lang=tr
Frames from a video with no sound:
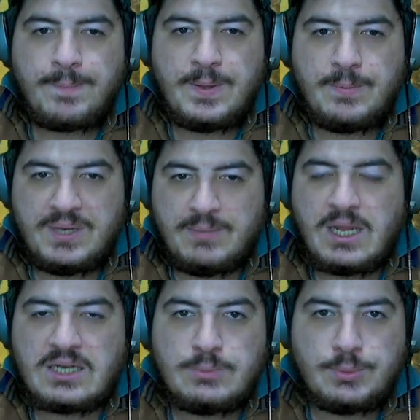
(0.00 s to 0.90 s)
Ee,
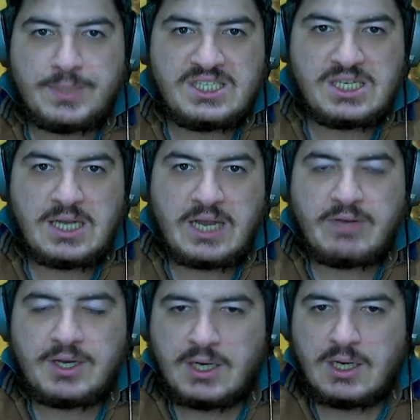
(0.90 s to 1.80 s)
birimlerde bu beceriler
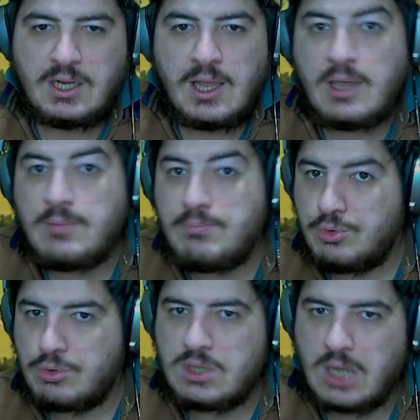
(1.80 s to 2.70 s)
var. En
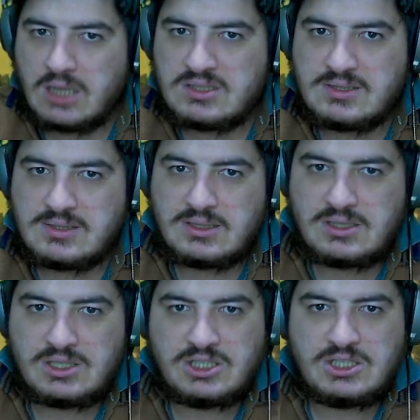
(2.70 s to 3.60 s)
büyük
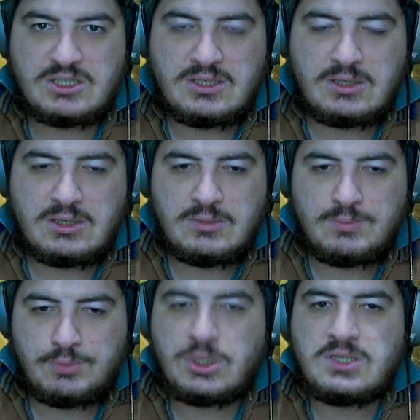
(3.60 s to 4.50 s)
counter çeşidi
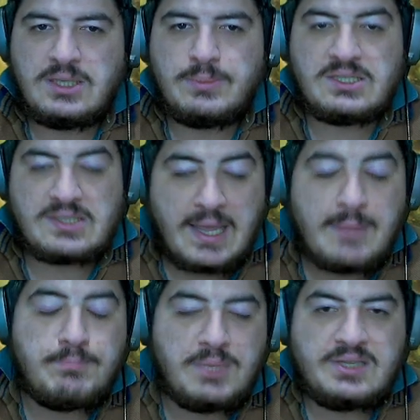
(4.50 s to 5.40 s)
buna diyebiliriz.
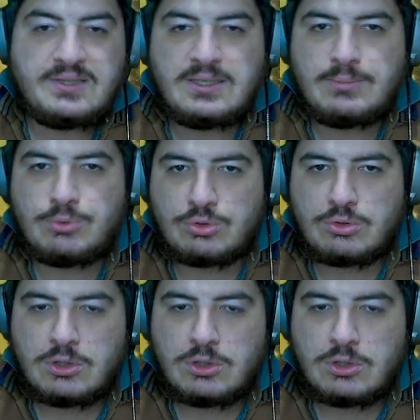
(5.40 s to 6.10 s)
En bilindiği budur.